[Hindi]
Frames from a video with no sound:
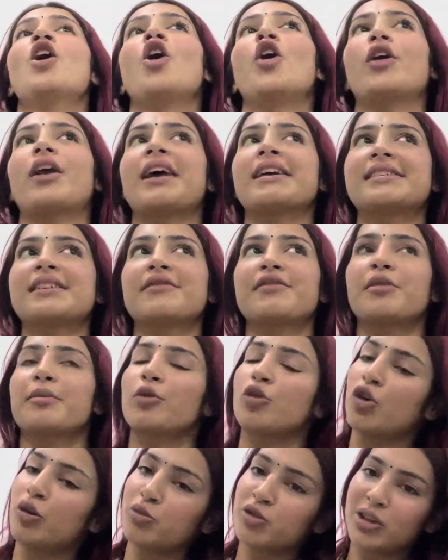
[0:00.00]
और ऐसे फिर
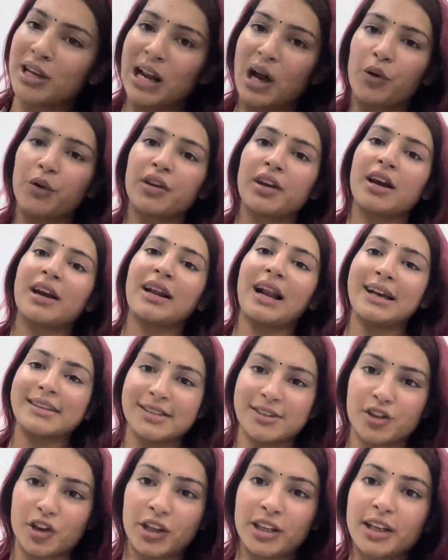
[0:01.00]
उन्होंने मुझे अलाउ किया
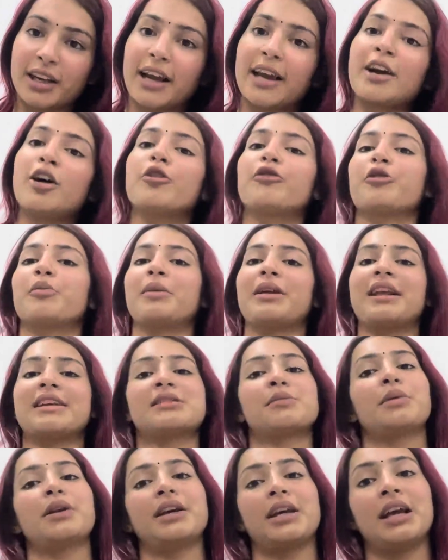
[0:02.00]
क्लासेज ज्वाइन कराई और फिर मैंने
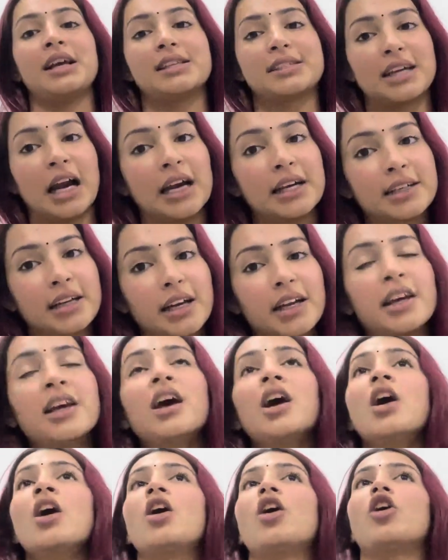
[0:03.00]
ऐसे ब्रेकिंग स्टार्ट करी
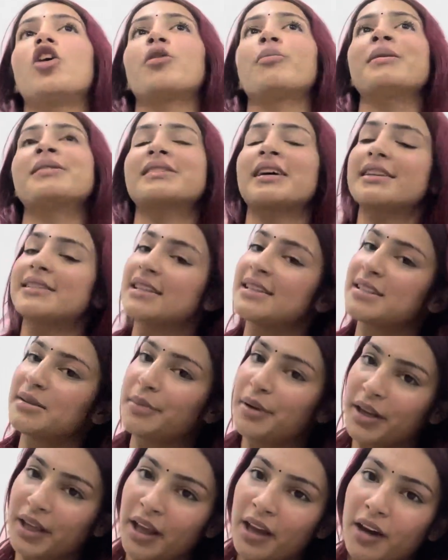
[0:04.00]
और मैं साथ साथ से
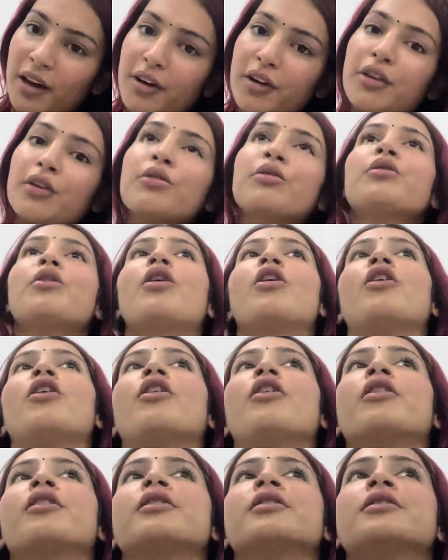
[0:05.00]
ब्रेकिंग कर रही हूँ
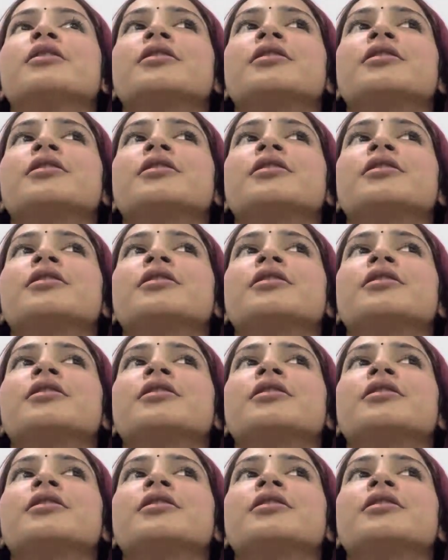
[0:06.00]
और